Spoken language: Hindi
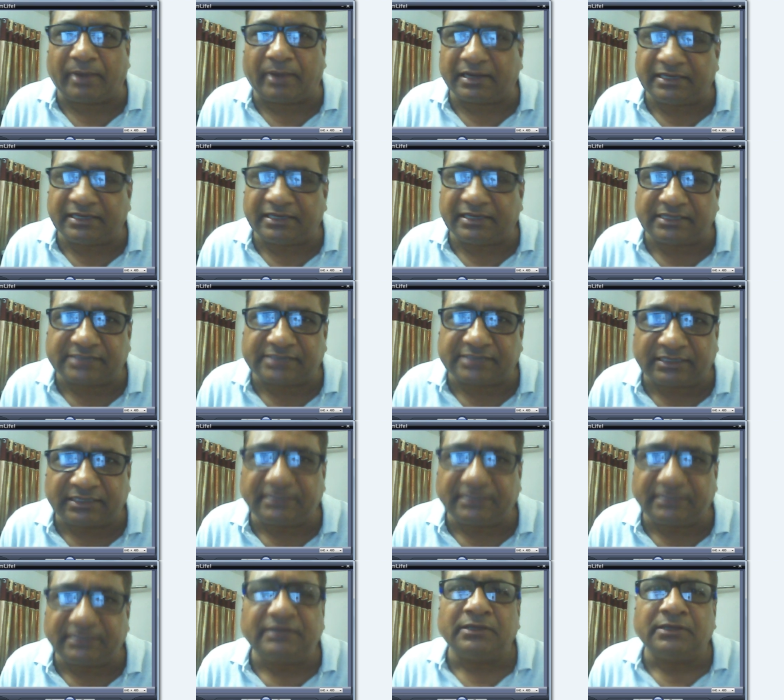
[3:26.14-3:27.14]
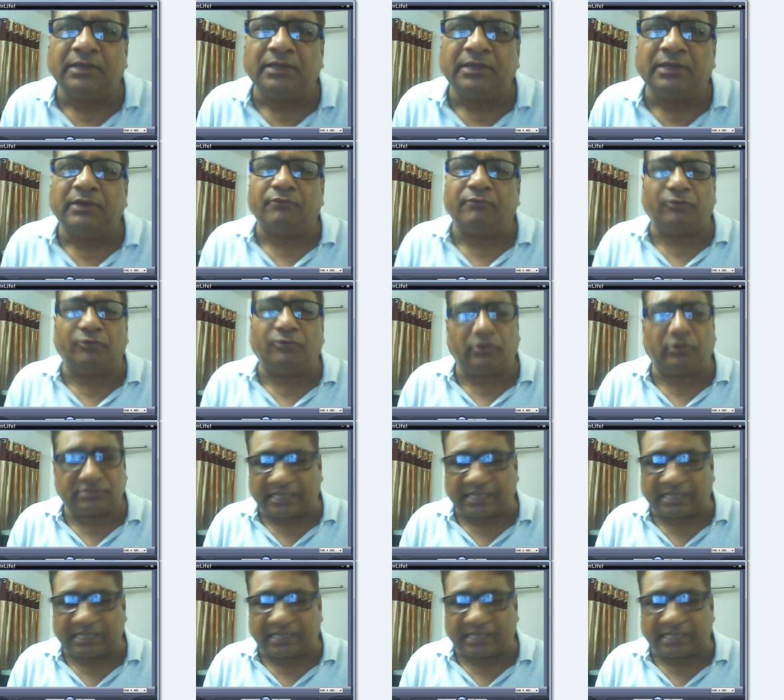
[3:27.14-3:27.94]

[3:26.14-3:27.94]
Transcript: लेना चाहते हैं वो